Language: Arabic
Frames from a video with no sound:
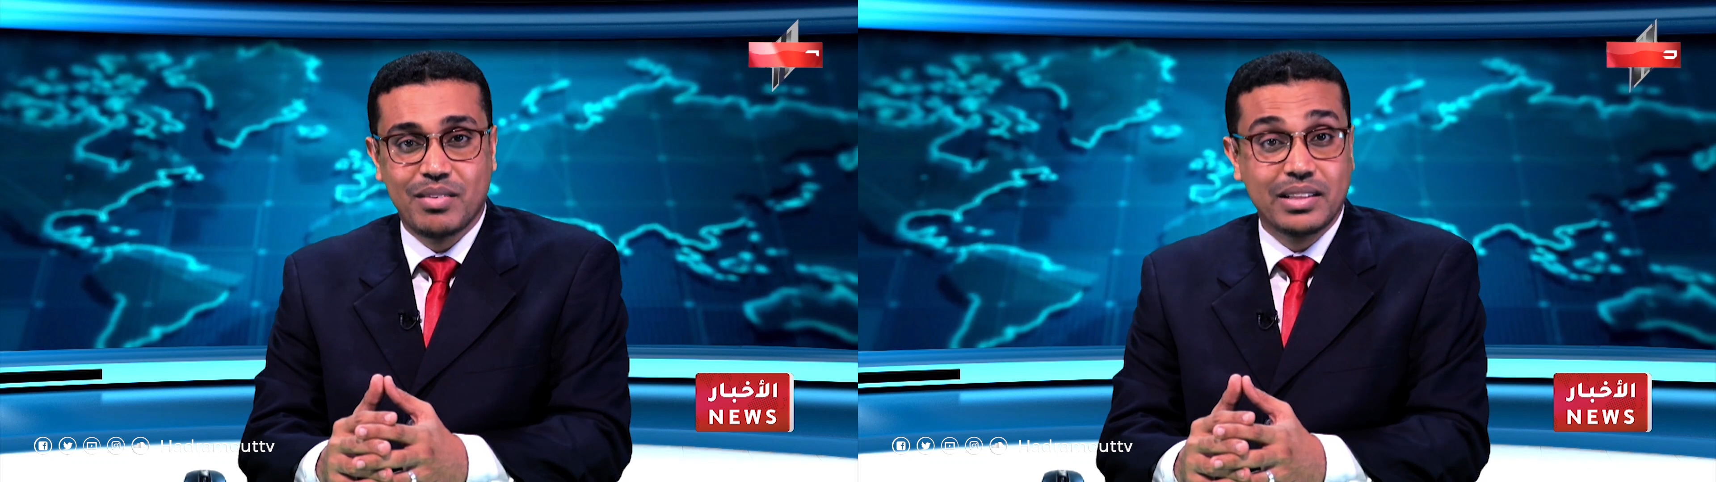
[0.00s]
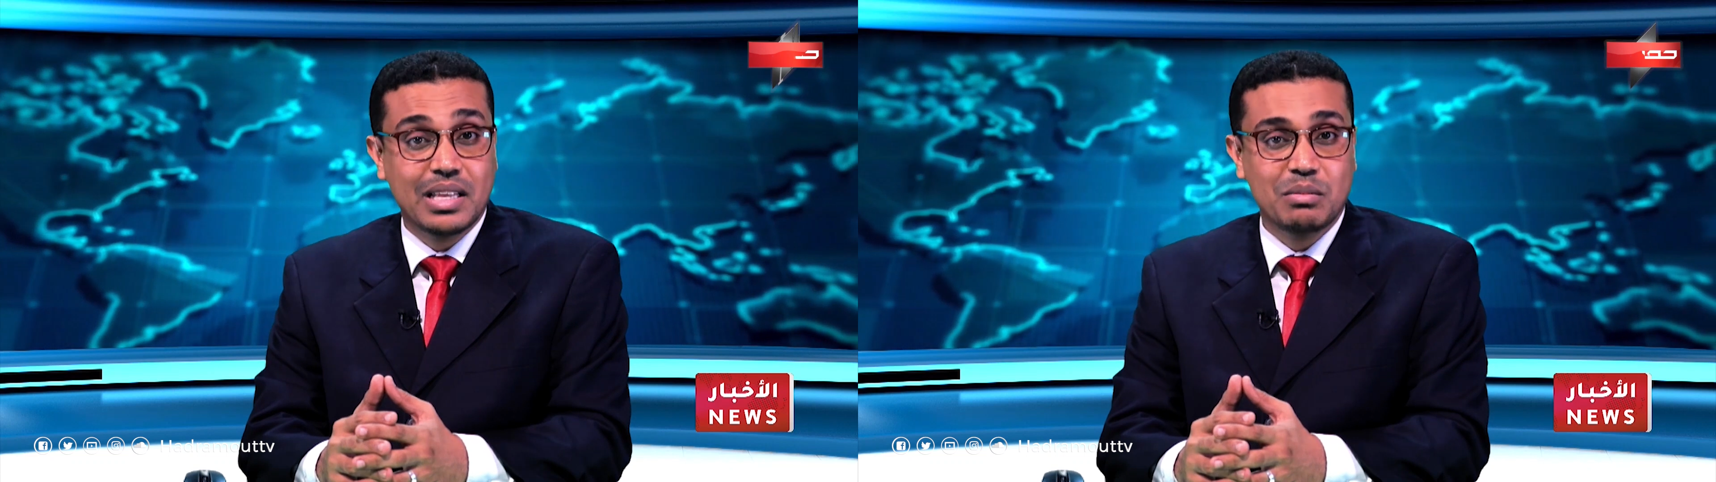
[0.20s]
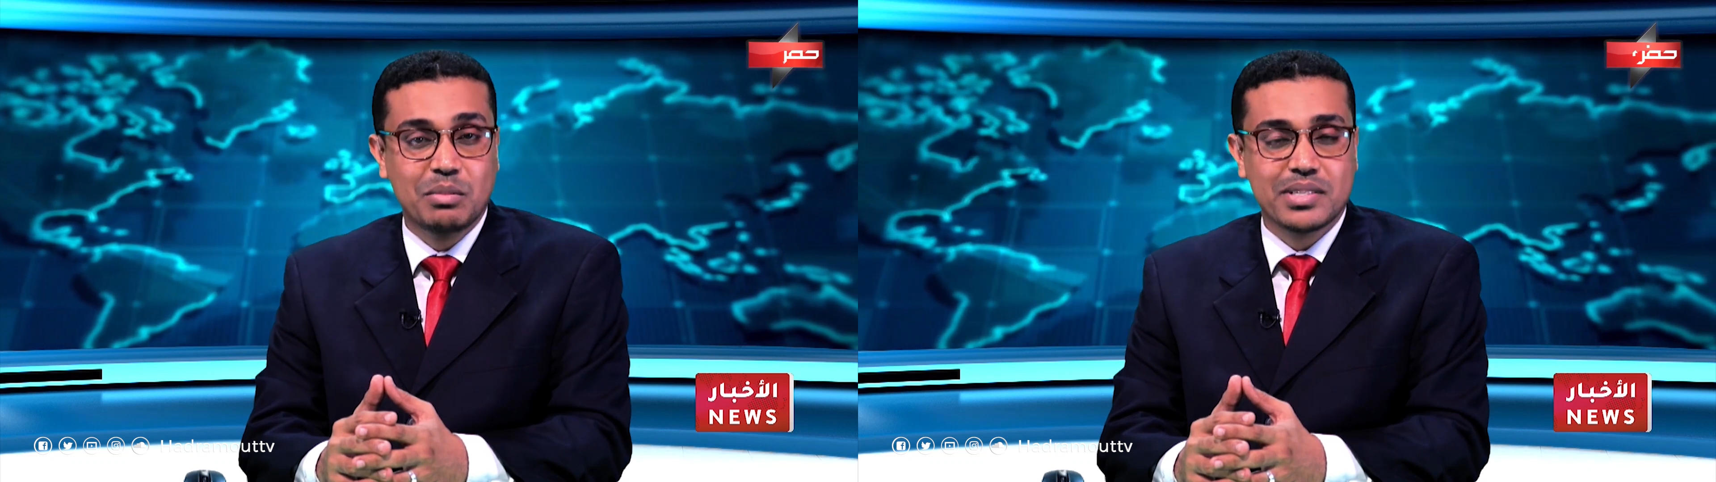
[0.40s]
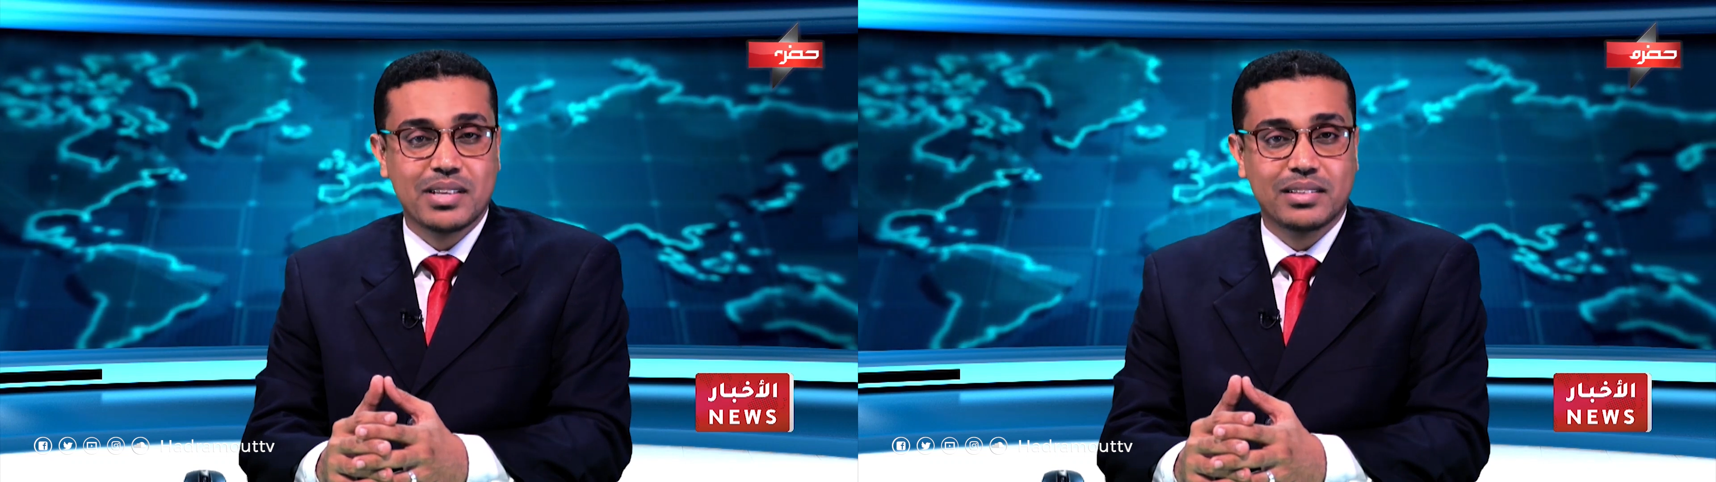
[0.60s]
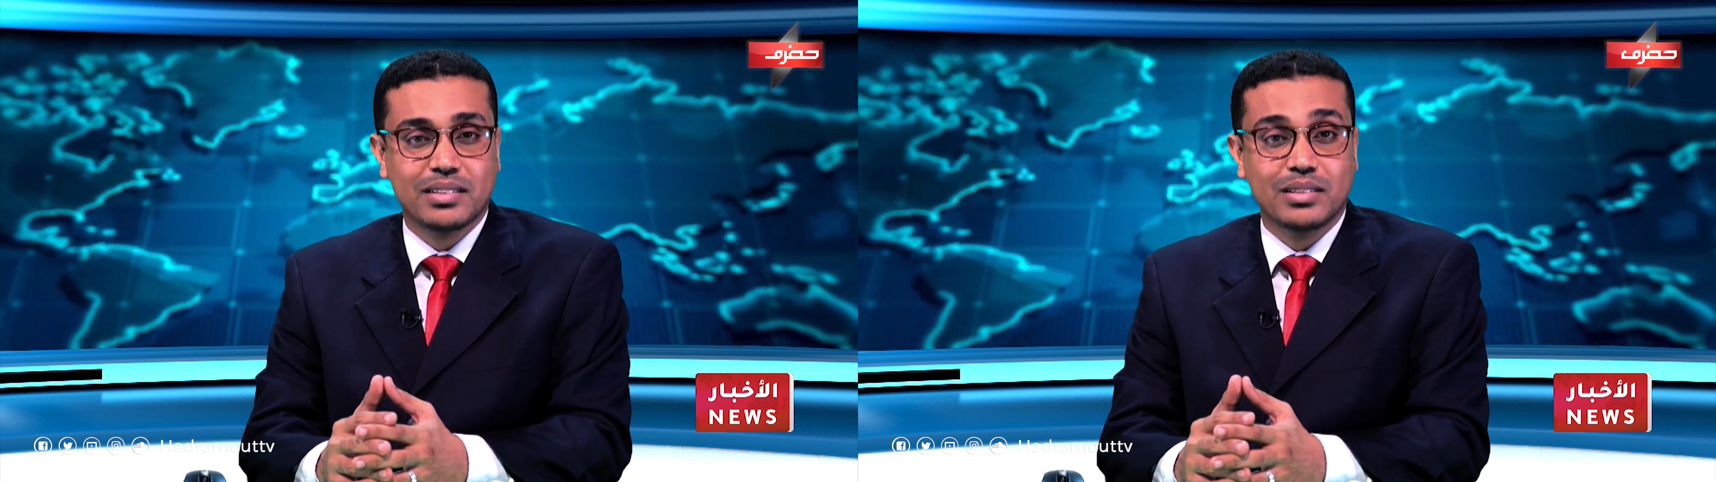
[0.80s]
فأنت
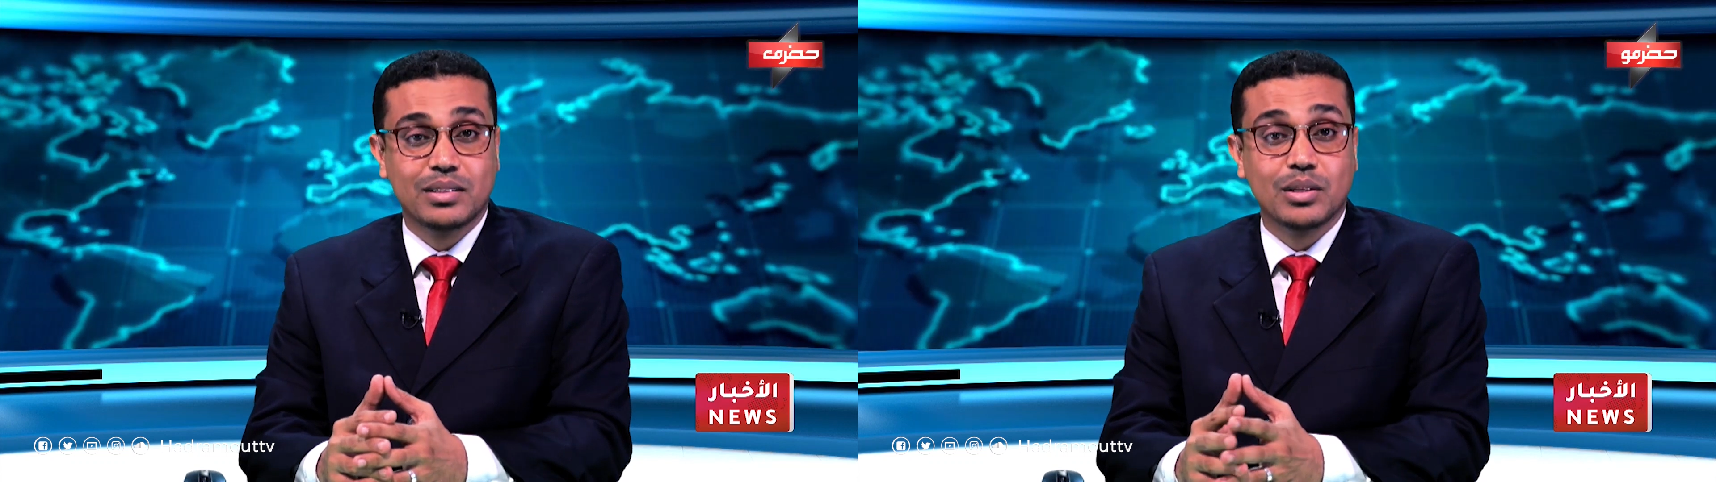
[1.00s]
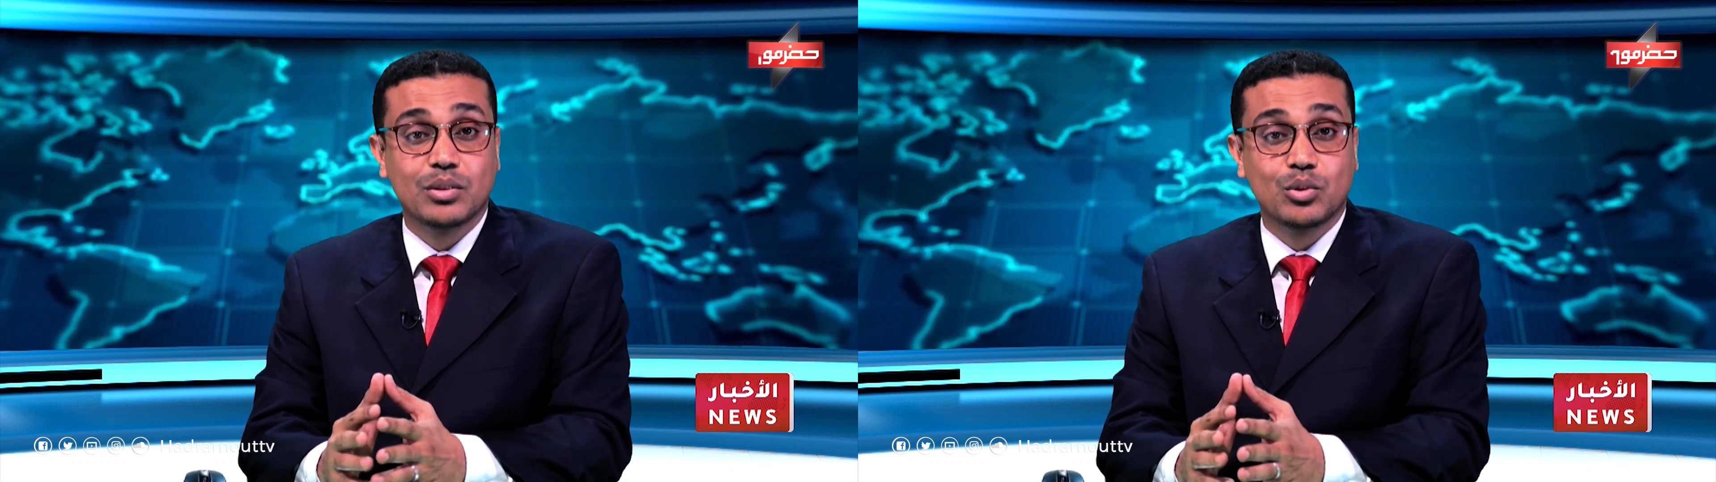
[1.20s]
ببساطة